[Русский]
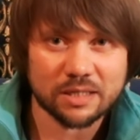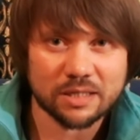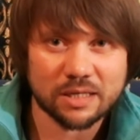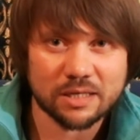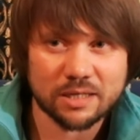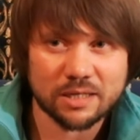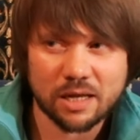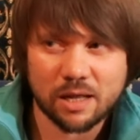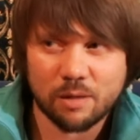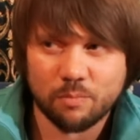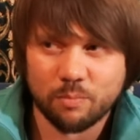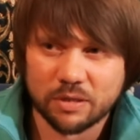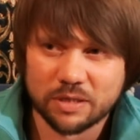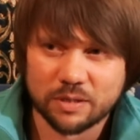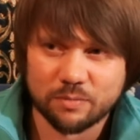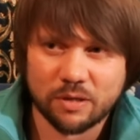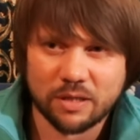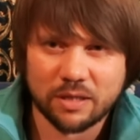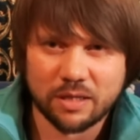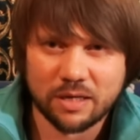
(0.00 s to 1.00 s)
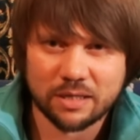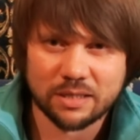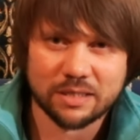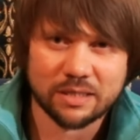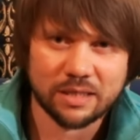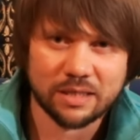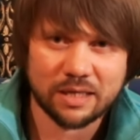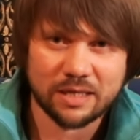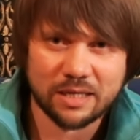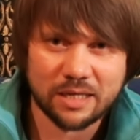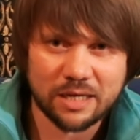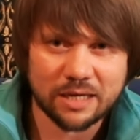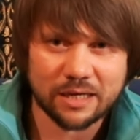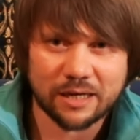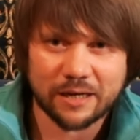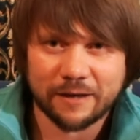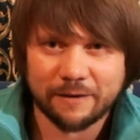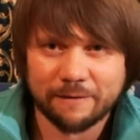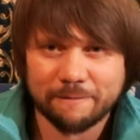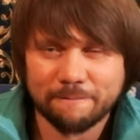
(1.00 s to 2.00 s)
сказал, посмотрите на
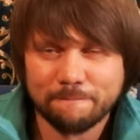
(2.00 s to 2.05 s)
них.